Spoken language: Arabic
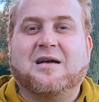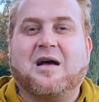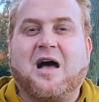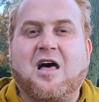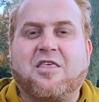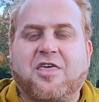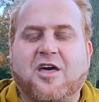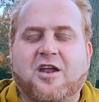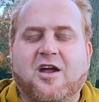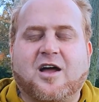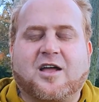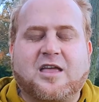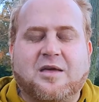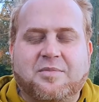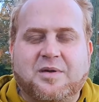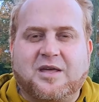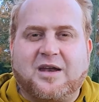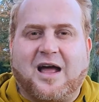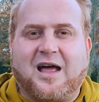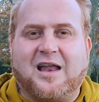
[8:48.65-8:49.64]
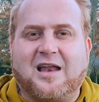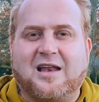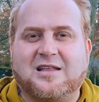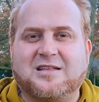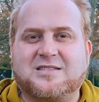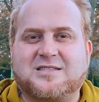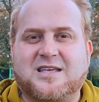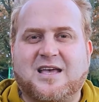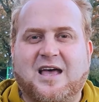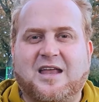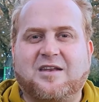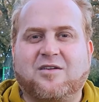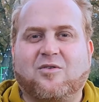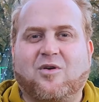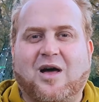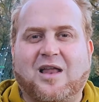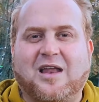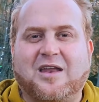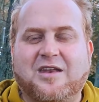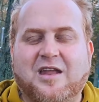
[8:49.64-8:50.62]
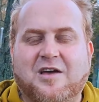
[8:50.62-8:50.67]
اثرها كبير على الانسان
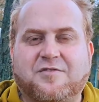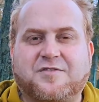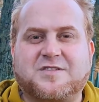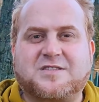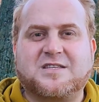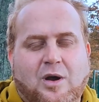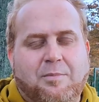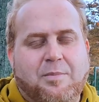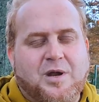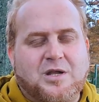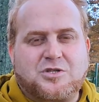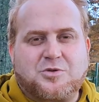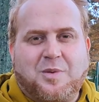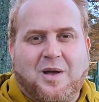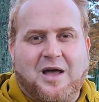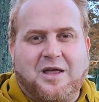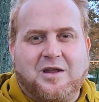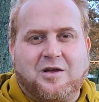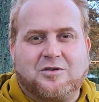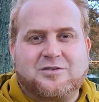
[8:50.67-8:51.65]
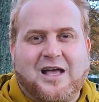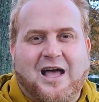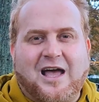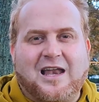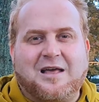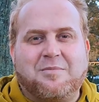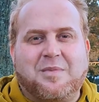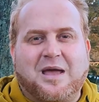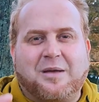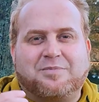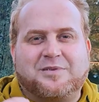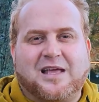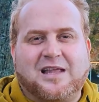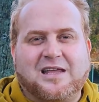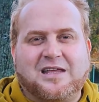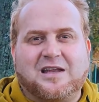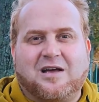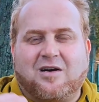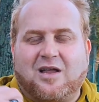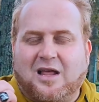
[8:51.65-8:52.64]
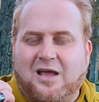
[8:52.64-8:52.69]
وعلى النفس ربنا سبحانه وتعالى ما
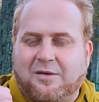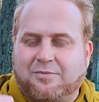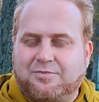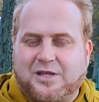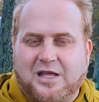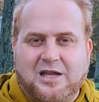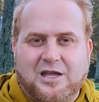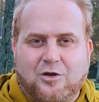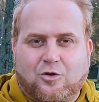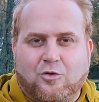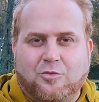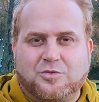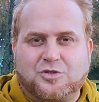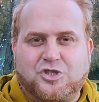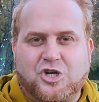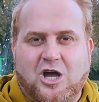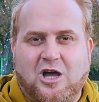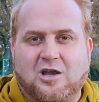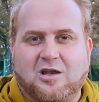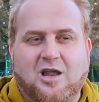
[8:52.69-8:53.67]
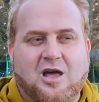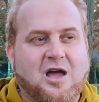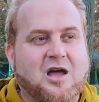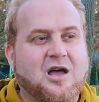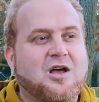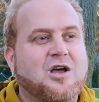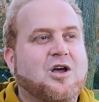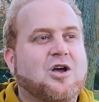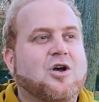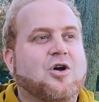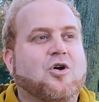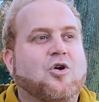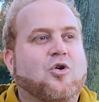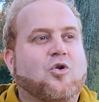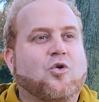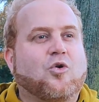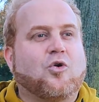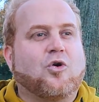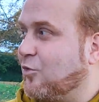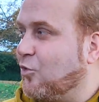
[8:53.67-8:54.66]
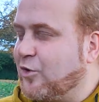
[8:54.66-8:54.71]
يبتلينا ولا يبتليكم ان شاء الله امين
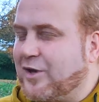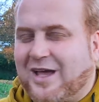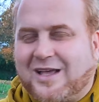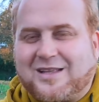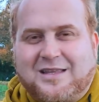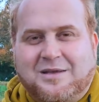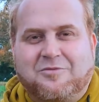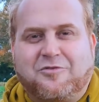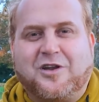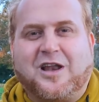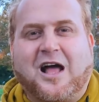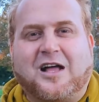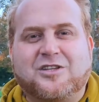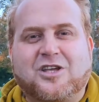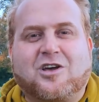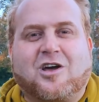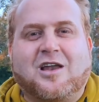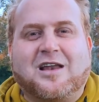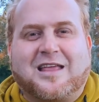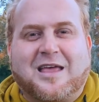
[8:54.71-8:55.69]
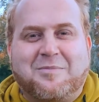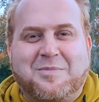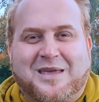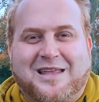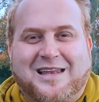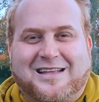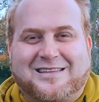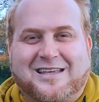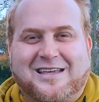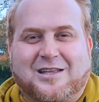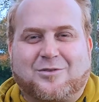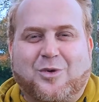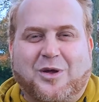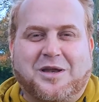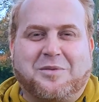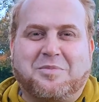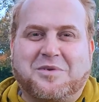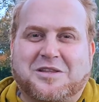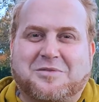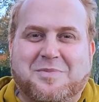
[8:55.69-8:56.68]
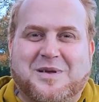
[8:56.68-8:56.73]
يا رب ونختم في الحديقه الجميله ديت
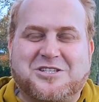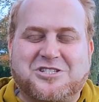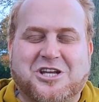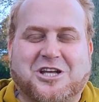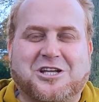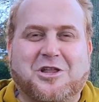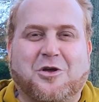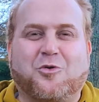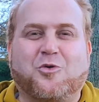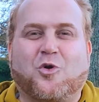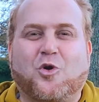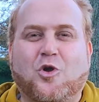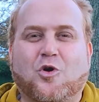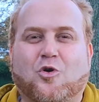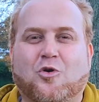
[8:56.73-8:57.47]
واحنا بنتمشى كده ونقول